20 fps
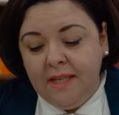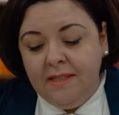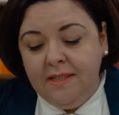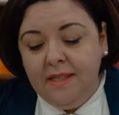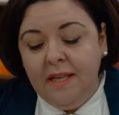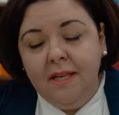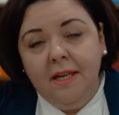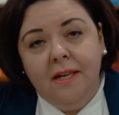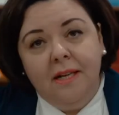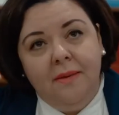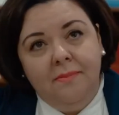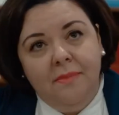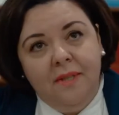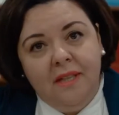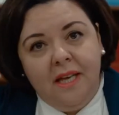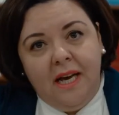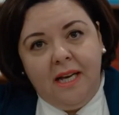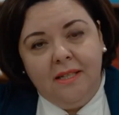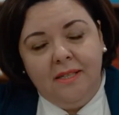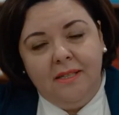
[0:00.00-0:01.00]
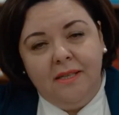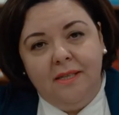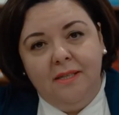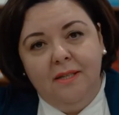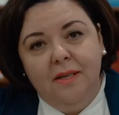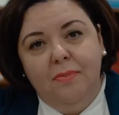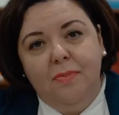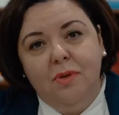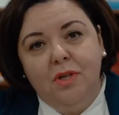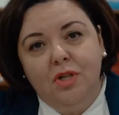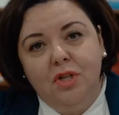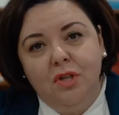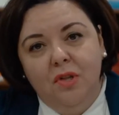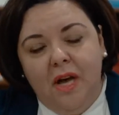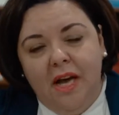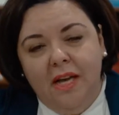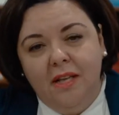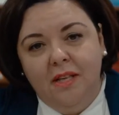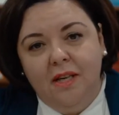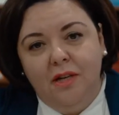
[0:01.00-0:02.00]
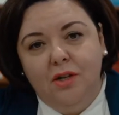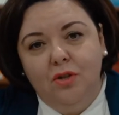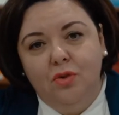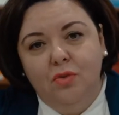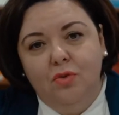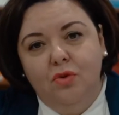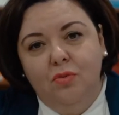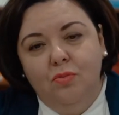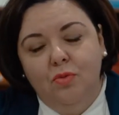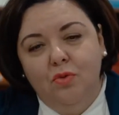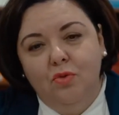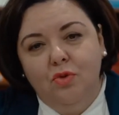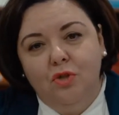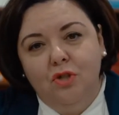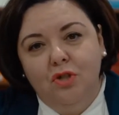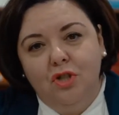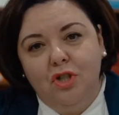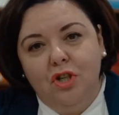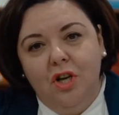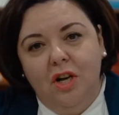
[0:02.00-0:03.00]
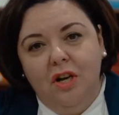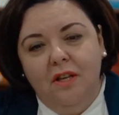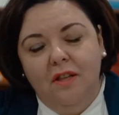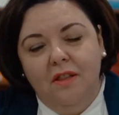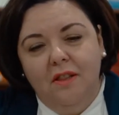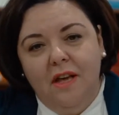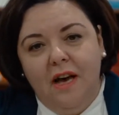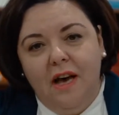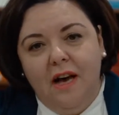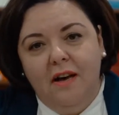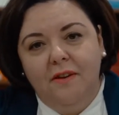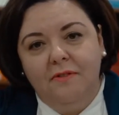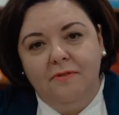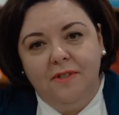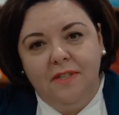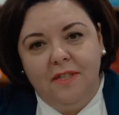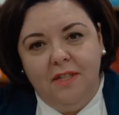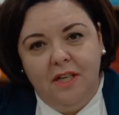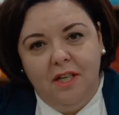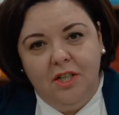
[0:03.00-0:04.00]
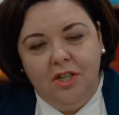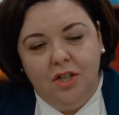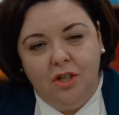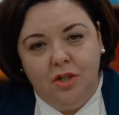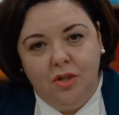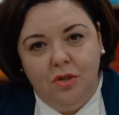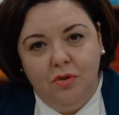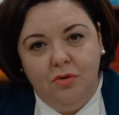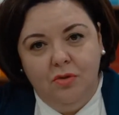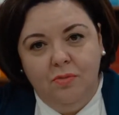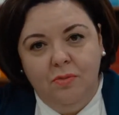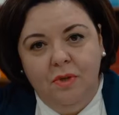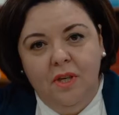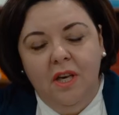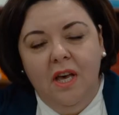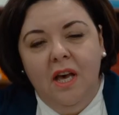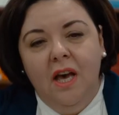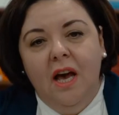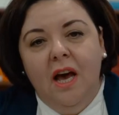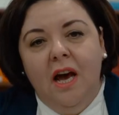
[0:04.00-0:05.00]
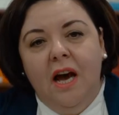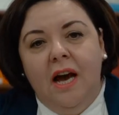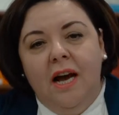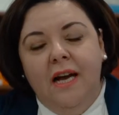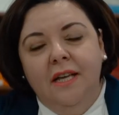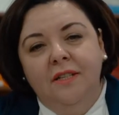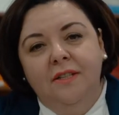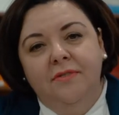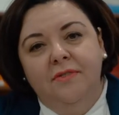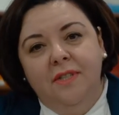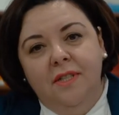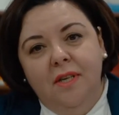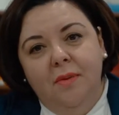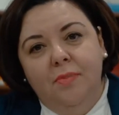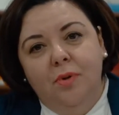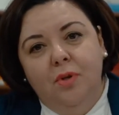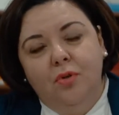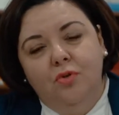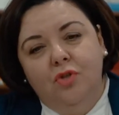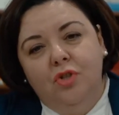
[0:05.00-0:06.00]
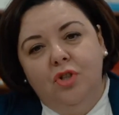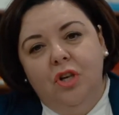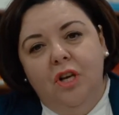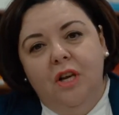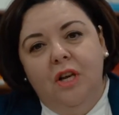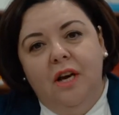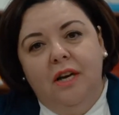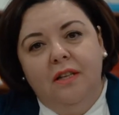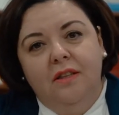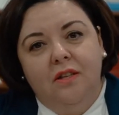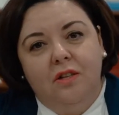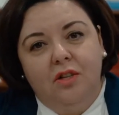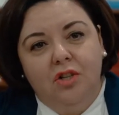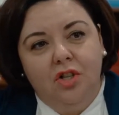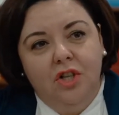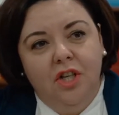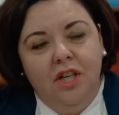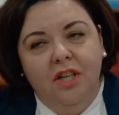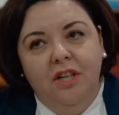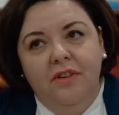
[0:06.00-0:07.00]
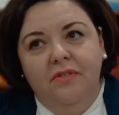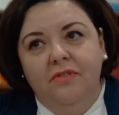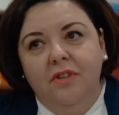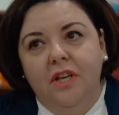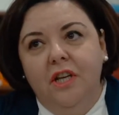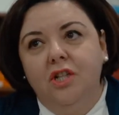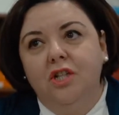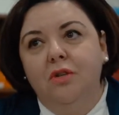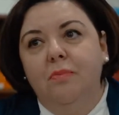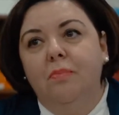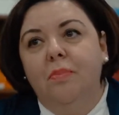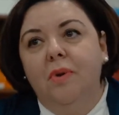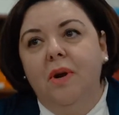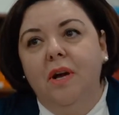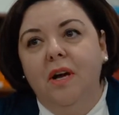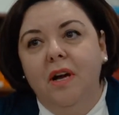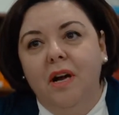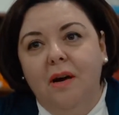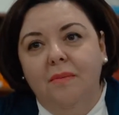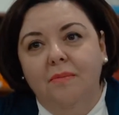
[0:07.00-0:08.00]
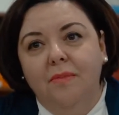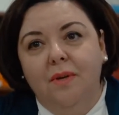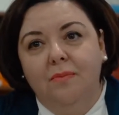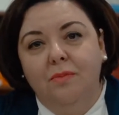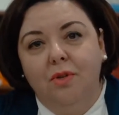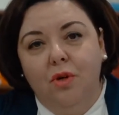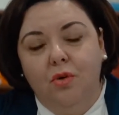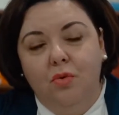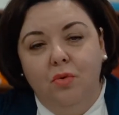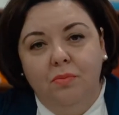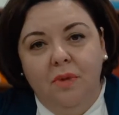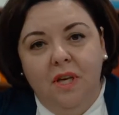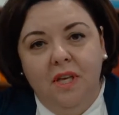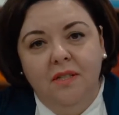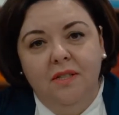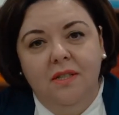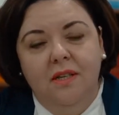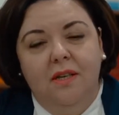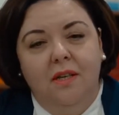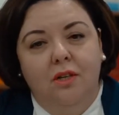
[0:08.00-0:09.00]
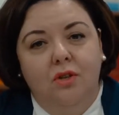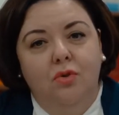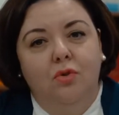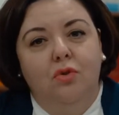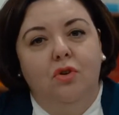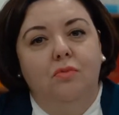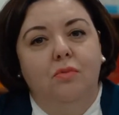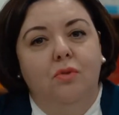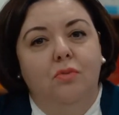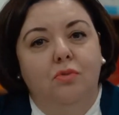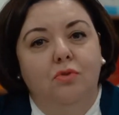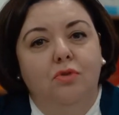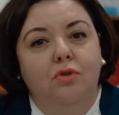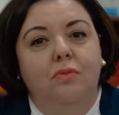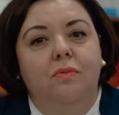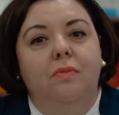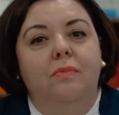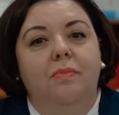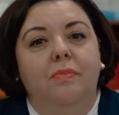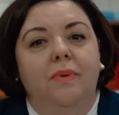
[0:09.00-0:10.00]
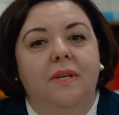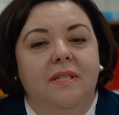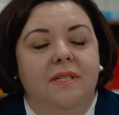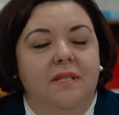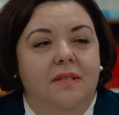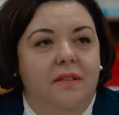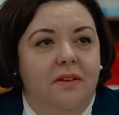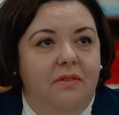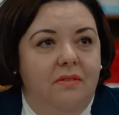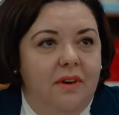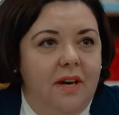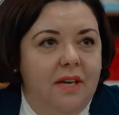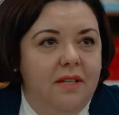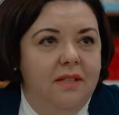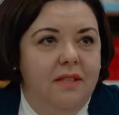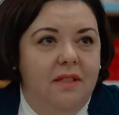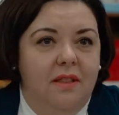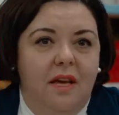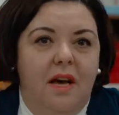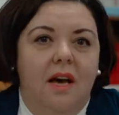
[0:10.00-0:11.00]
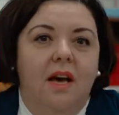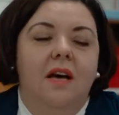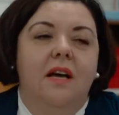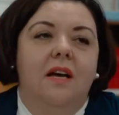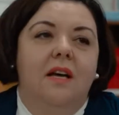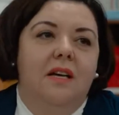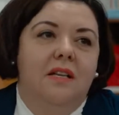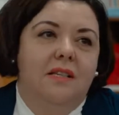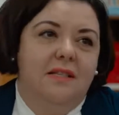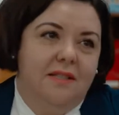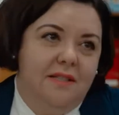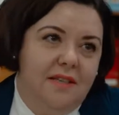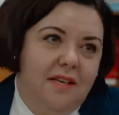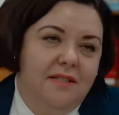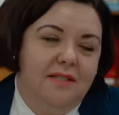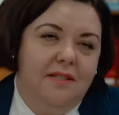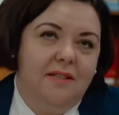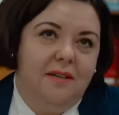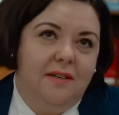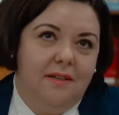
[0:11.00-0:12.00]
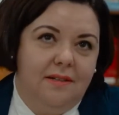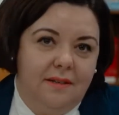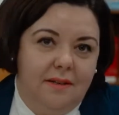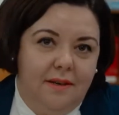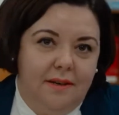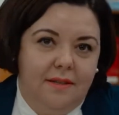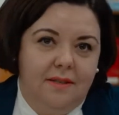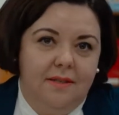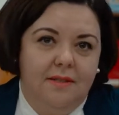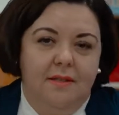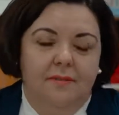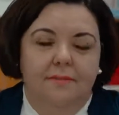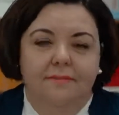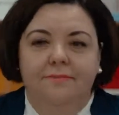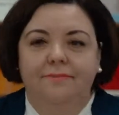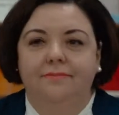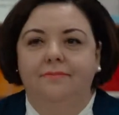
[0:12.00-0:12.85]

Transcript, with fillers: те рекомендации, те пожелания, которые мы услышали на встречах с людьми, они все получили отражение в нашем программном документе, который мы будем презентовать на съезде Конгресса.